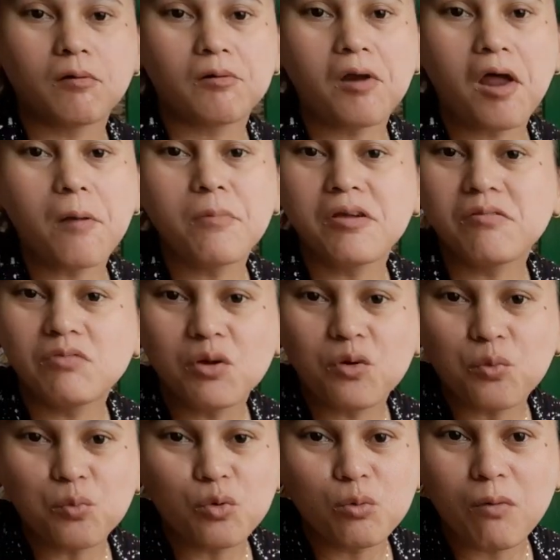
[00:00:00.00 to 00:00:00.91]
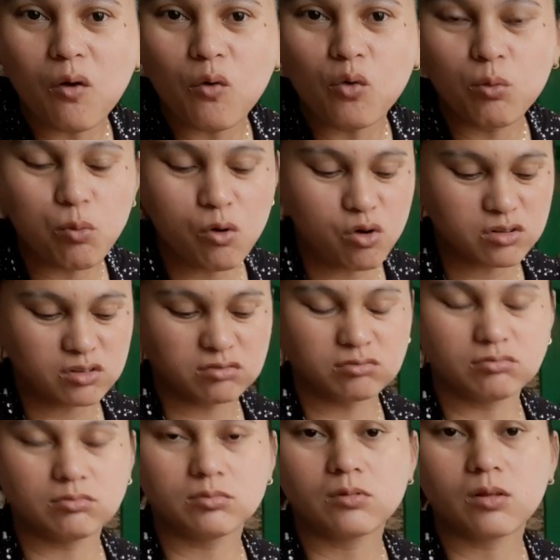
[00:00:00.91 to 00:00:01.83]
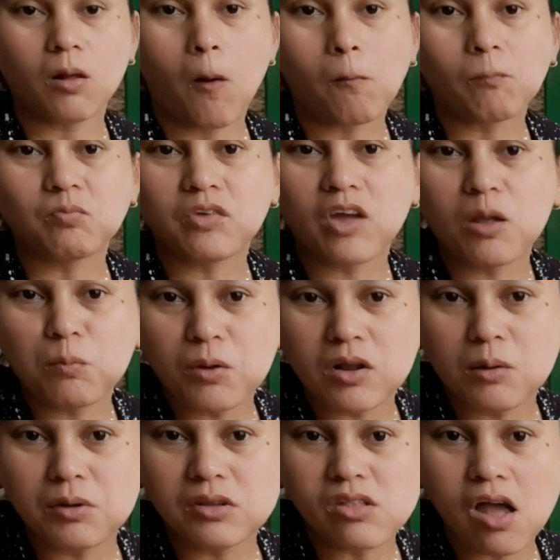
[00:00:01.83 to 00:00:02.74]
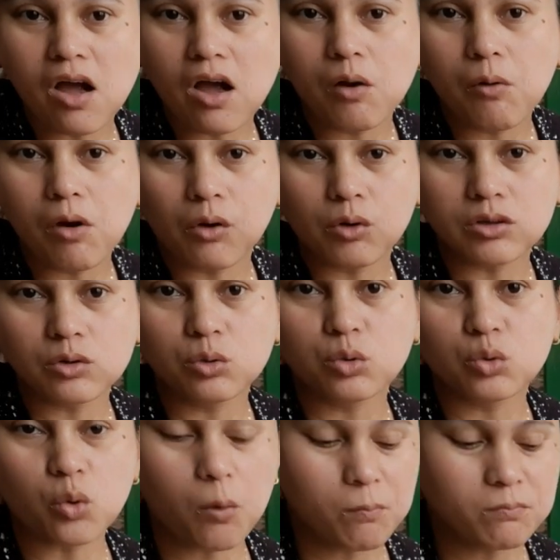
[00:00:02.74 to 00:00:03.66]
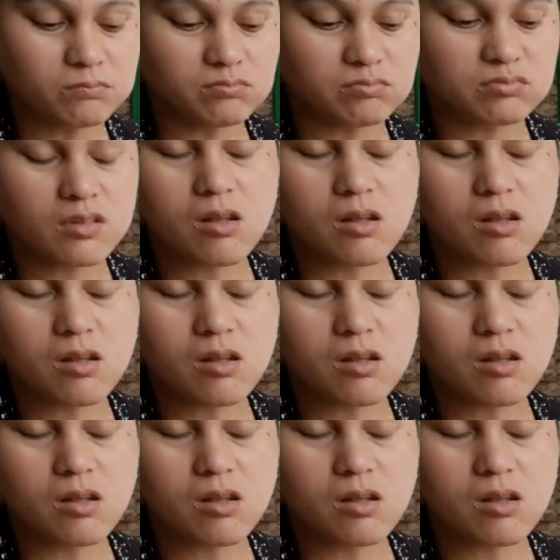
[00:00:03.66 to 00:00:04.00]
Grabe, hindi ko po maubos. Kahit pala matakaw ako at gutom.